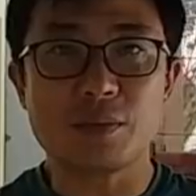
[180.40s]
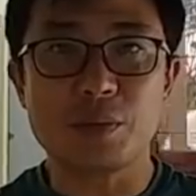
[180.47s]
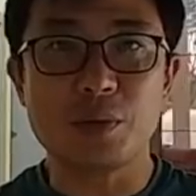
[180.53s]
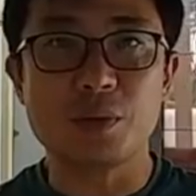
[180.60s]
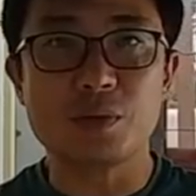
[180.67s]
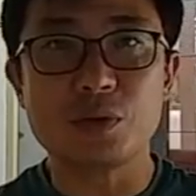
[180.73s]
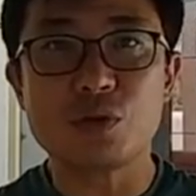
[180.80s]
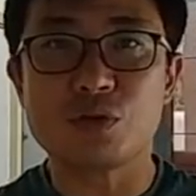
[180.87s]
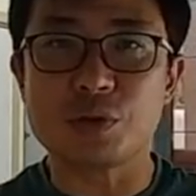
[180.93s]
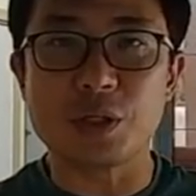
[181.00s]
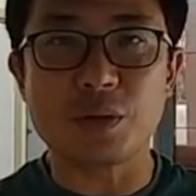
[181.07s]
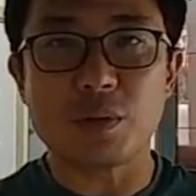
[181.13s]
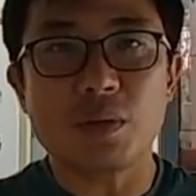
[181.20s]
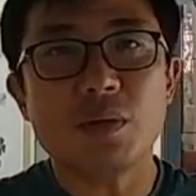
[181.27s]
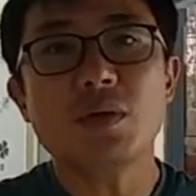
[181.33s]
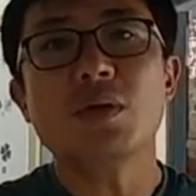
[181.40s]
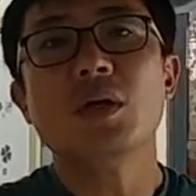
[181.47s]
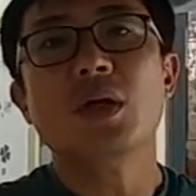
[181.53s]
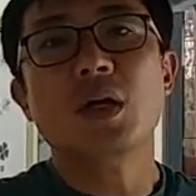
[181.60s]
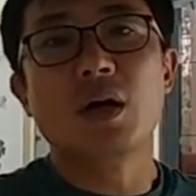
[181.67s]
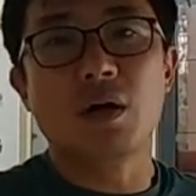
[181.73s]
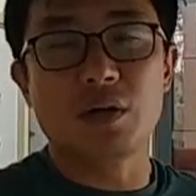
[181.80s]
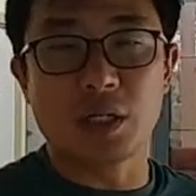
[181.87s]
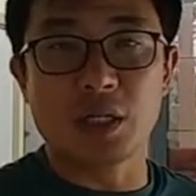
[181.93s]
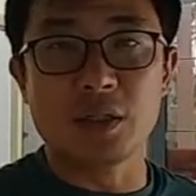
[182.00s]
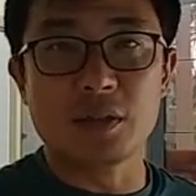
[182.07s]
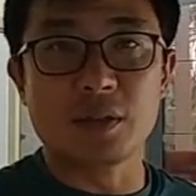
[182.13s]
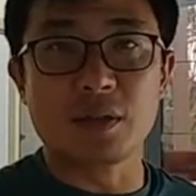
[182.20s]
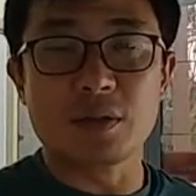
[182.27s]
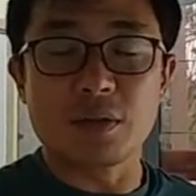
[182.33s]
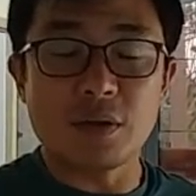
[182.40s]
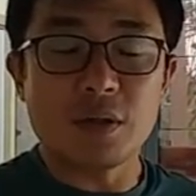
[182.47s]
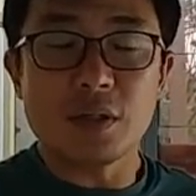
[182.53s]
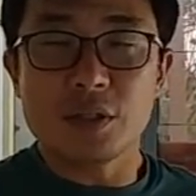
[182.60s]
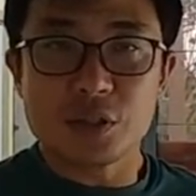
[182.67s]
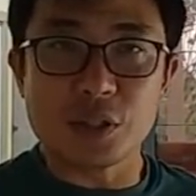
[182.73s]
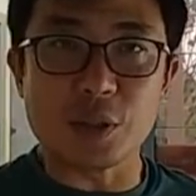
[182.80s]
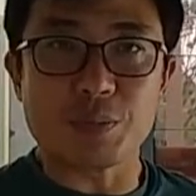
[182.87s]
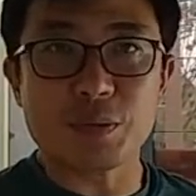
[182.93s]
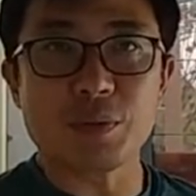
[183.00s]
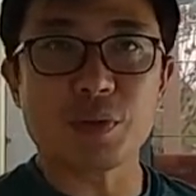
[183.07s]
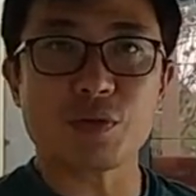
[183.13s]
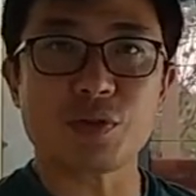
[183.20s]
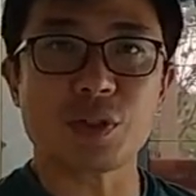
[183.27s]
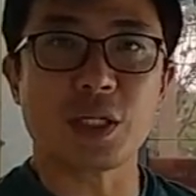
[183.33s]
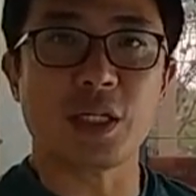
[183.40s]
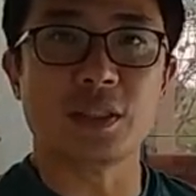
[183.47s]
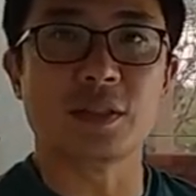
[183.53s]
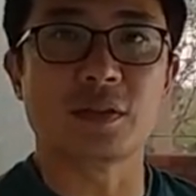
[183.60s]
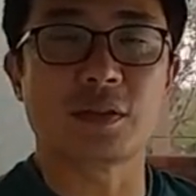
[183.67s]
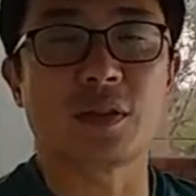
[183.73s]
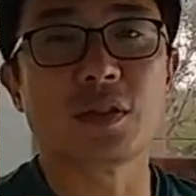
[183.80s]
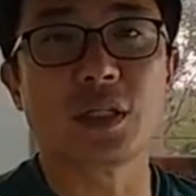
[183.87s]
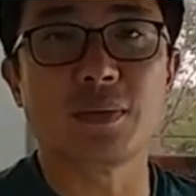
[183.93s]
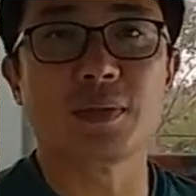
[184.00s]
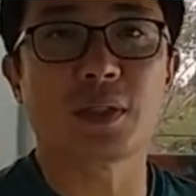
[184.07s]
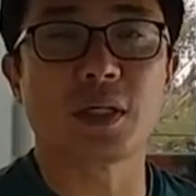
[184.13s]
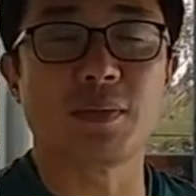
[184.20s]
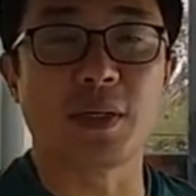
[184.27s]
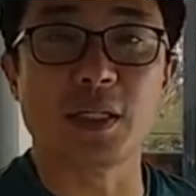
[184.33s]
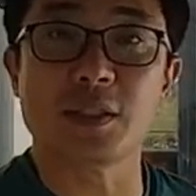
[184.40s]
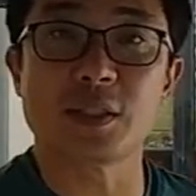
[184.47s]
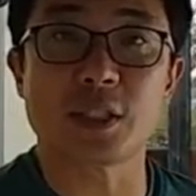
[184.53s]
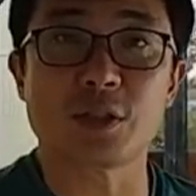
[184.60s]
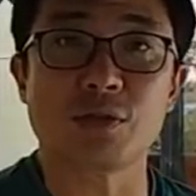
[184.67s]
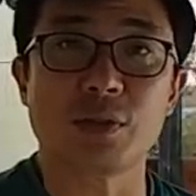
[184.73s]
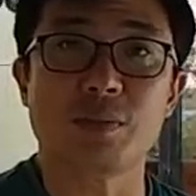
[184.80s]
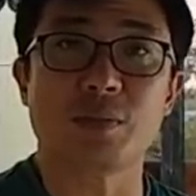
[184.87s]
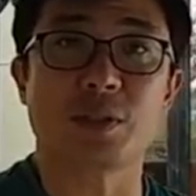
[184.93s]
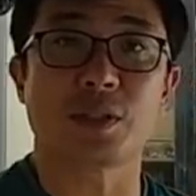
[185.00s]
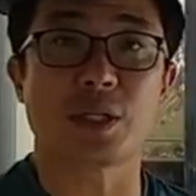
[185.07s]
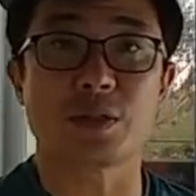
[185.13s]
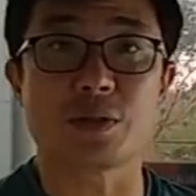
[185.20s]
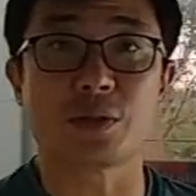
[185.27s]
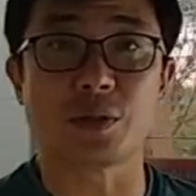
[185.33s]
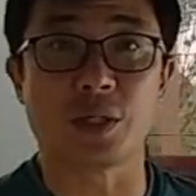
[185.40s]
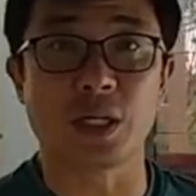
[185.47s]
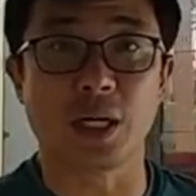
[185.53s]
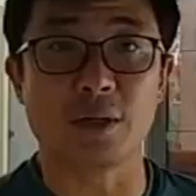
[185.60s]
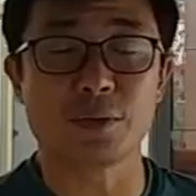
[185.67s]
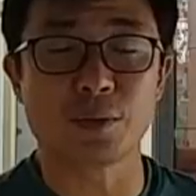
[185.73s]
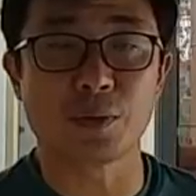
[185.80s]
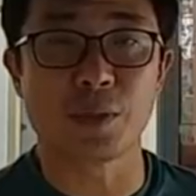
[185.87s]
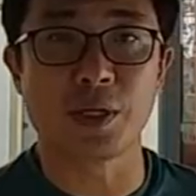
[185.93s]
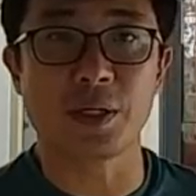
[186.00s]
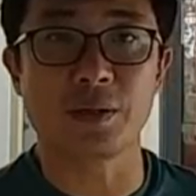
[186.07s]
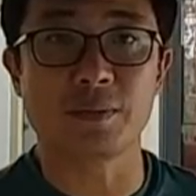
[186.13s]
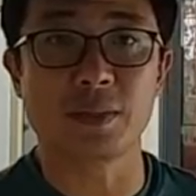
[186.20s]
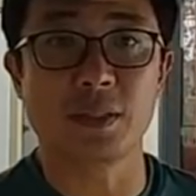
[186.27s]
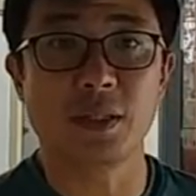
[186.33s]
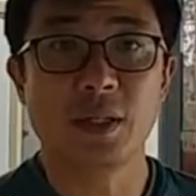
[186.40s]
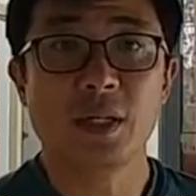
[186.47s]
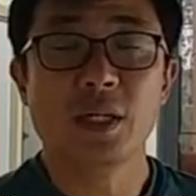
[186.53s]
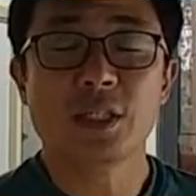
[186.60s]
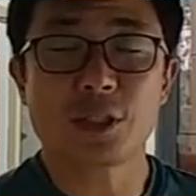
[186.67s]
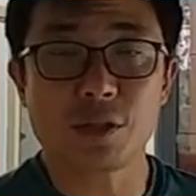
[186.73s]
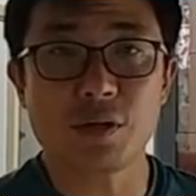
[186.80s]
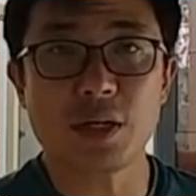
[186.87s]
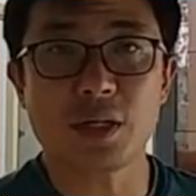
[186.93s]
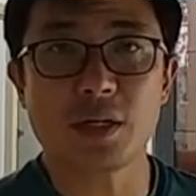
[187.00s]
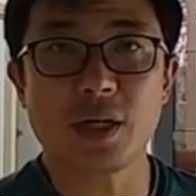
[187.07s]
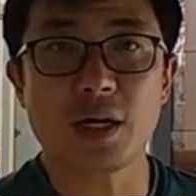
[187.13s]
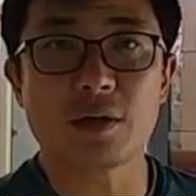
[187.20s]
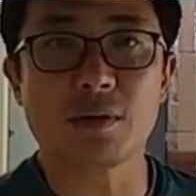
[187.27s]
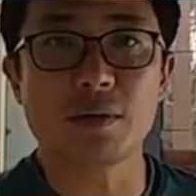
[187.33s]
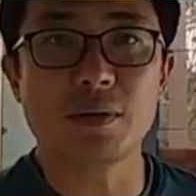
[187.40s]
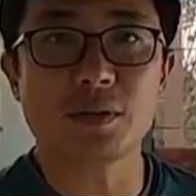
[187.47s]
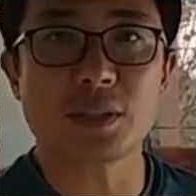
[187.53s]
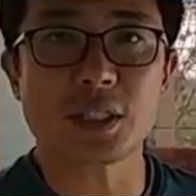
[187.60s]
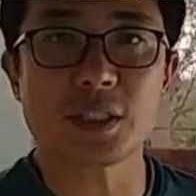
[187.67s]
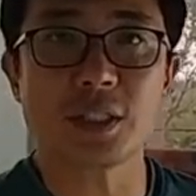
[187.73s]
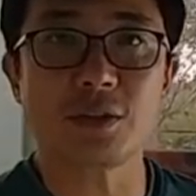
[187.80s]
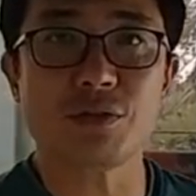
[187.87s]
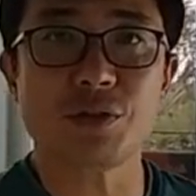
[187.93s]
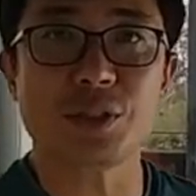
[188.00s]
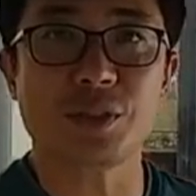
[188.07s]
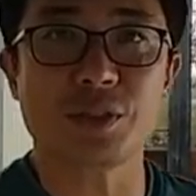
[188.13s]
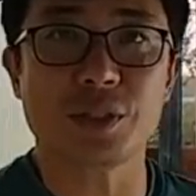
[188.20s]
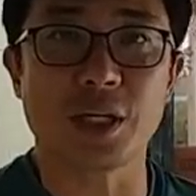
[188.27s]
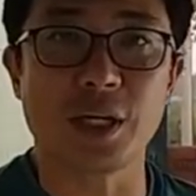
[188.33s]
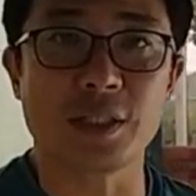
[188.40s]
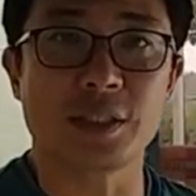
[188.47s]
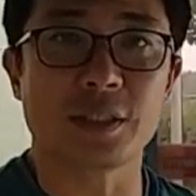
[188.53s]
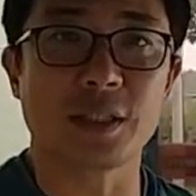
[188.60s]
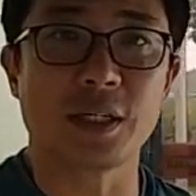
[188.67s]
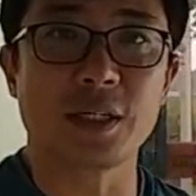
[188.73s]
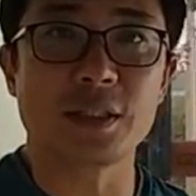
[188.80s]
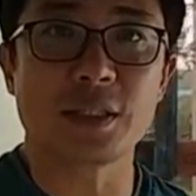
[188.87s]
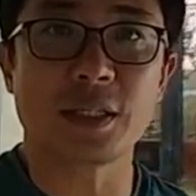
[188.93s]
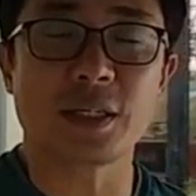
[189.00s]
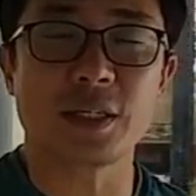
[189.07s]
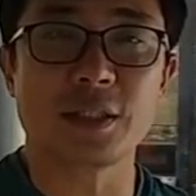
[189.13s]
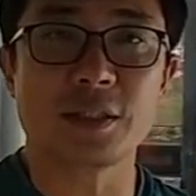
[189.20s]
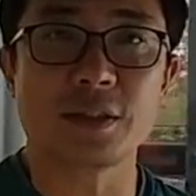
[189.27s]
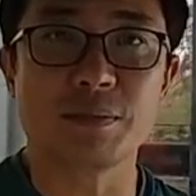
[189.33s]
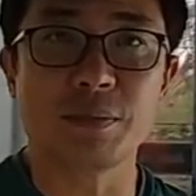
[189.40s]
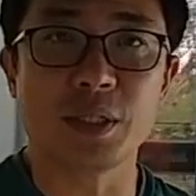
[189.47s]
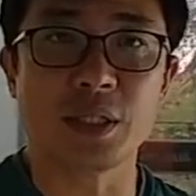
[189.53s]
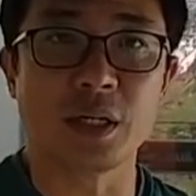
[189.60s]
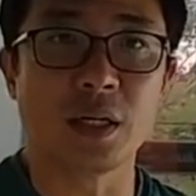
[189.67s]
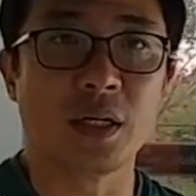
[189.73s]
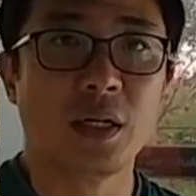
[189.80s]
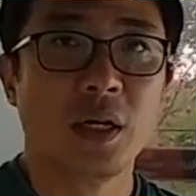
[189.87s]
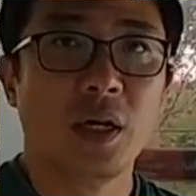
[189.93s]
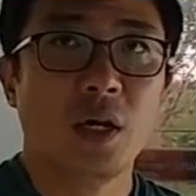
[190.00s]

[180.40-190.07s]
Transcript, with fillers: 비용은 줄이고, 예를 들어서 제품에 투자하는, 그러다 보니까 많은 차주님들께서 저희 아우토하임을 신뢰를 하고 찾아주시는 게 아닐까 생각이 듭니다.